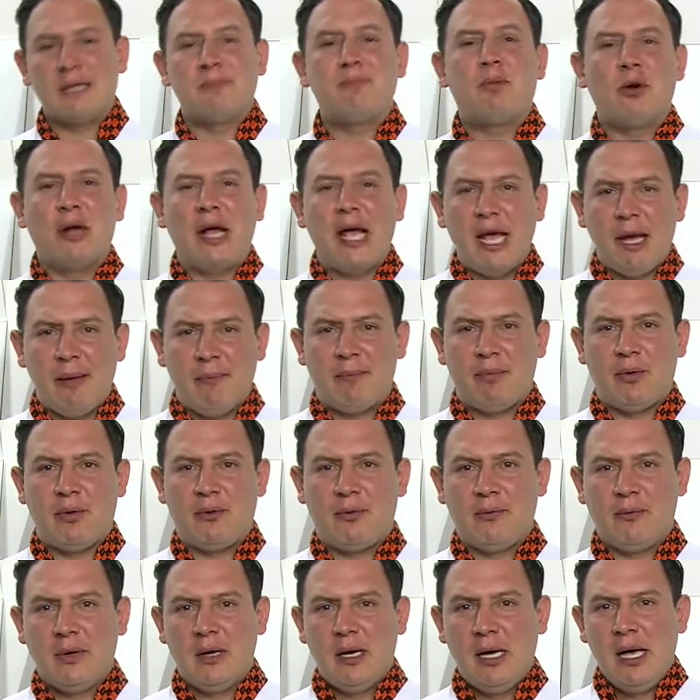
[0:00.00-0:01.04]
Por ejemplo,
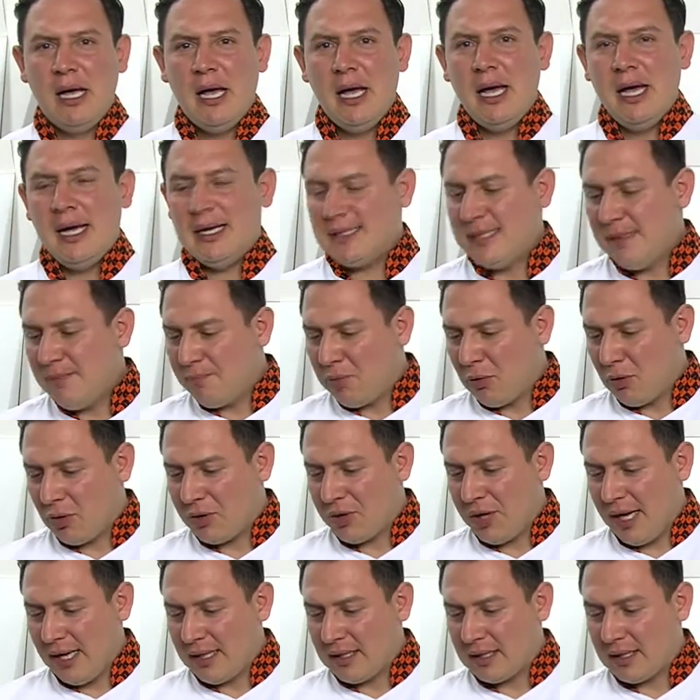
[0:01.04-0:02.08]
es
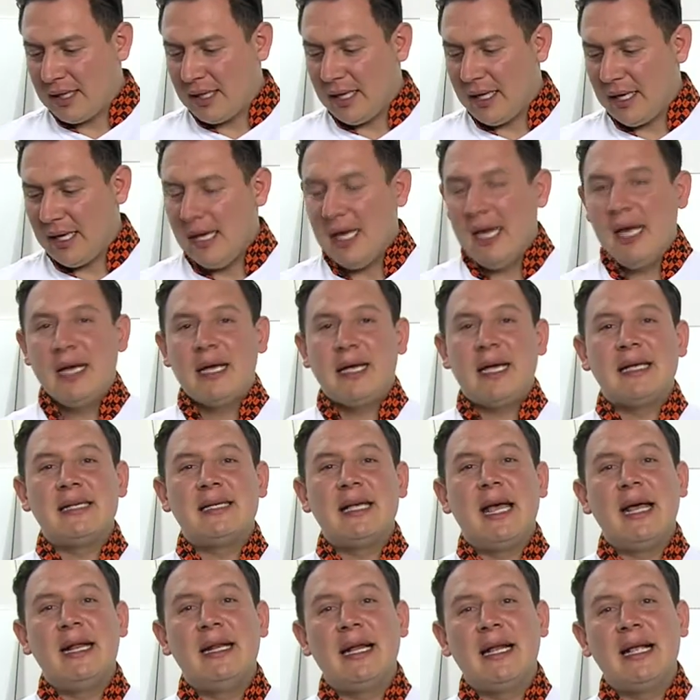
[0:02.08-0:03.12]
importante que se
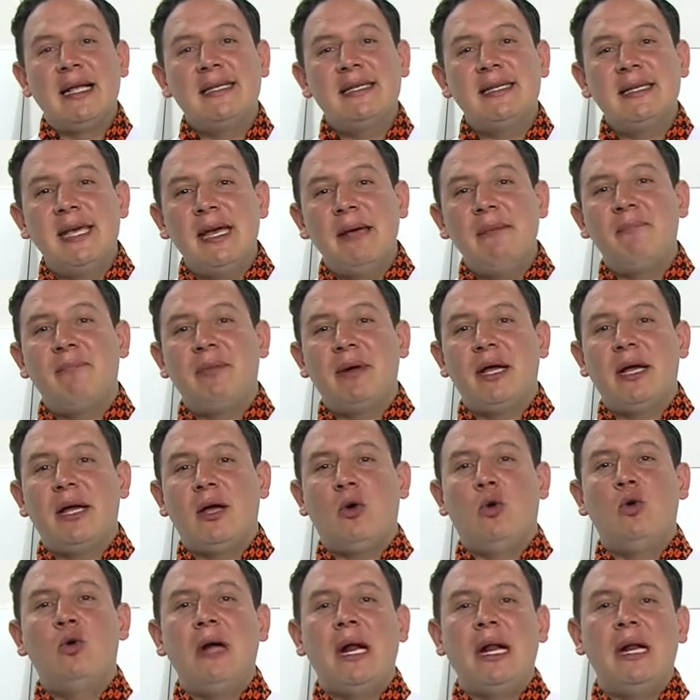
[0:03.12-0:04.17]
generen siempre
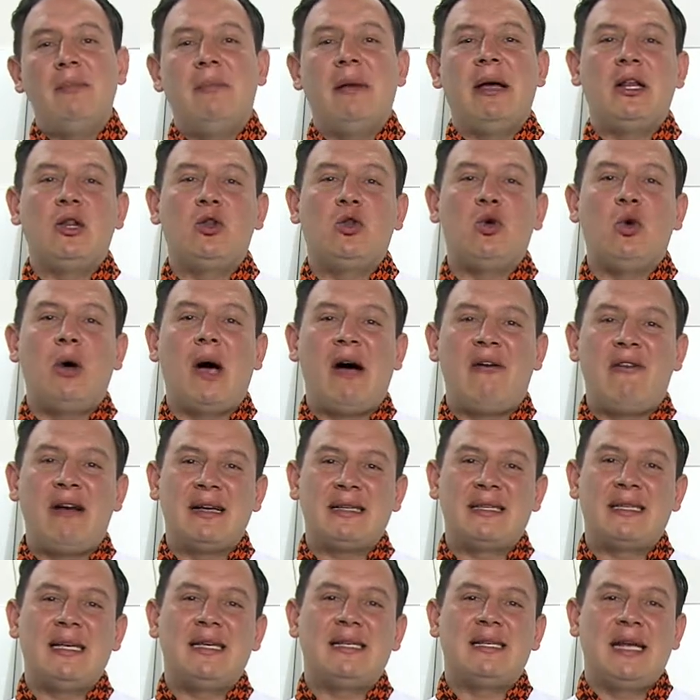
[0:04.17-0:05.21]
un alimento a
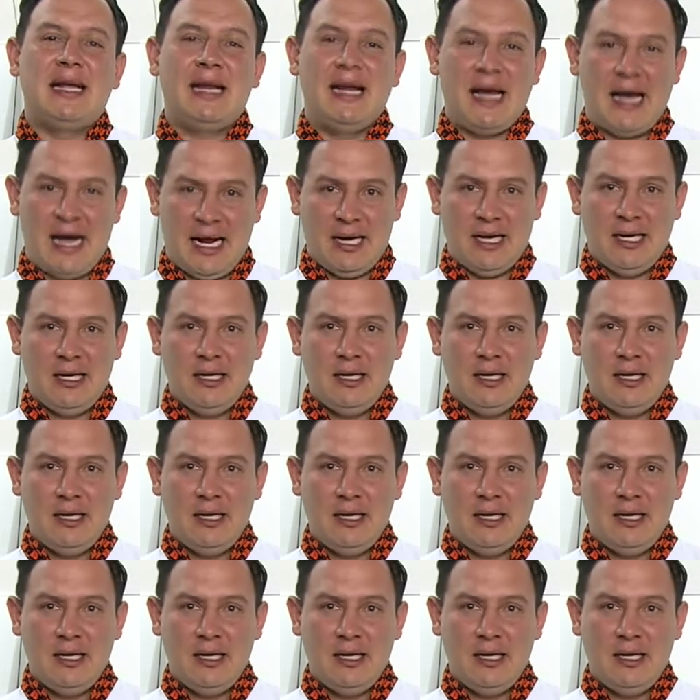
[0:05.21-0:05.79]
base cereal.